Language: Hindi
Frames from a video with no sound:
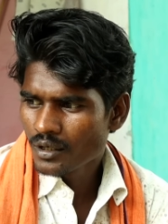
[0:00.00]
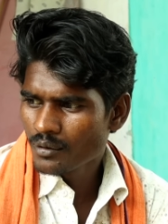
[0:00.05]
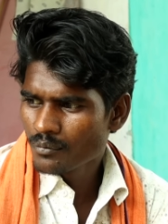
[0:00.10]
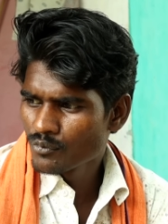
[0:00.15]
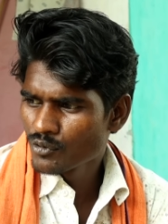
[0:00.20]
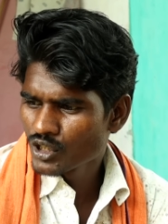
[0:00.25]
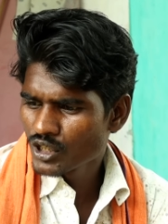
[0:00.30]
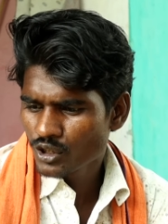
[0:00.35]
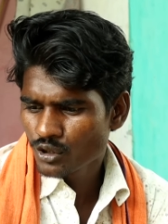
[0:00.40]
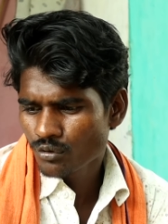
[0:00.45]
नहीं
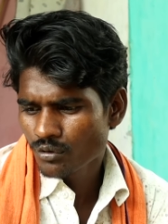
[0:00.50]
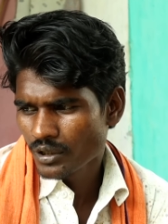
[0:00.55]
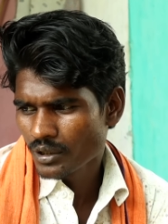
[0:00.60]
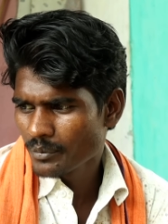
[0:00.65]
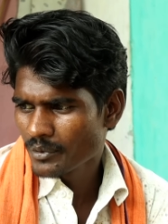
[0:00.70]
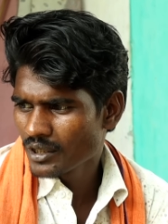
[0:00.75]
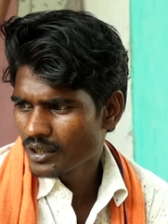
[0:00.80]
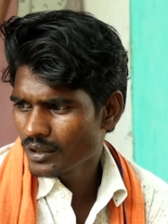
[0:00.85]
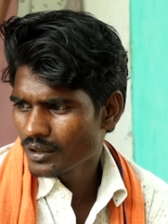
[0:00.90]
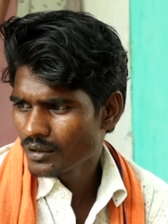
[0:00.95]
मुझे तो
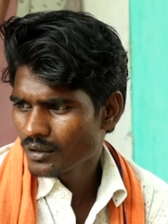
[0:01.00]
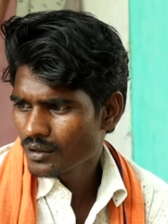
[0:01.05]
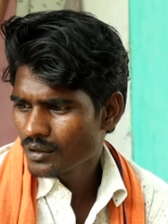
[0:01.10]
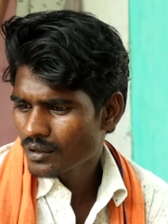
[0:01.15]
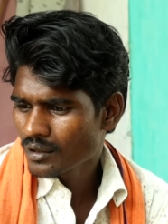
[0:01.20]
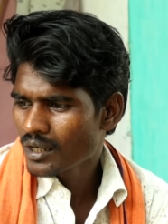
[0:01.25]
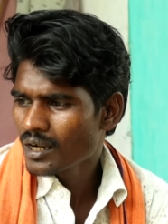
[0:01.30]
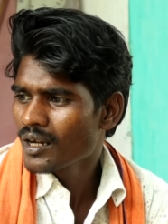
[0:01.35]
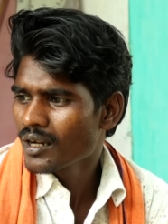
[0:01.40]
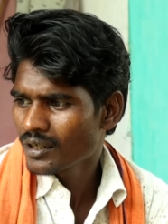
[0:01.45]
नहीं मिली
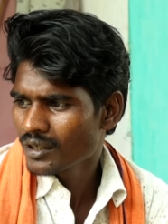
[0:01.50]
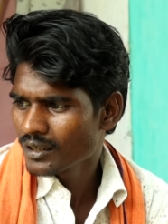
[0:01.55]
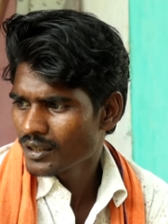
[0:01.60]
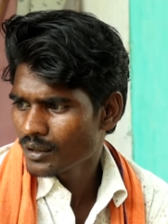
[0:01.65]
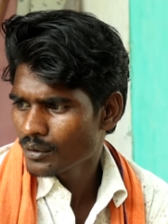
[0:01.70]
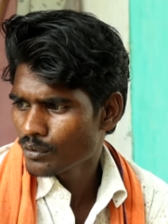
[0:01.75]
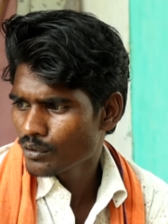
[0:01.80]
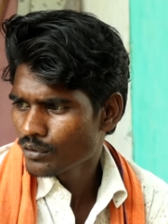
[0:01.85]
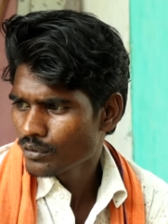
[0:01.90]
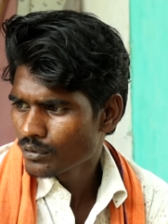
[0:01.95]
कहाँ गई
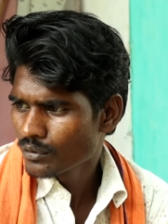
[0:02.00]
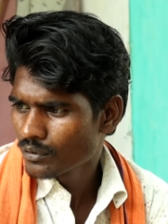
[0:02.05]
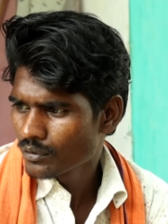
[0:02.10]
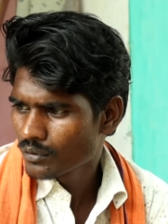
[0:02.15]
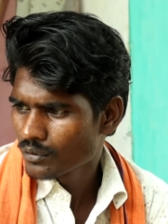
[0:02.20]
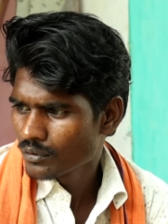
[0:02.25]
है वो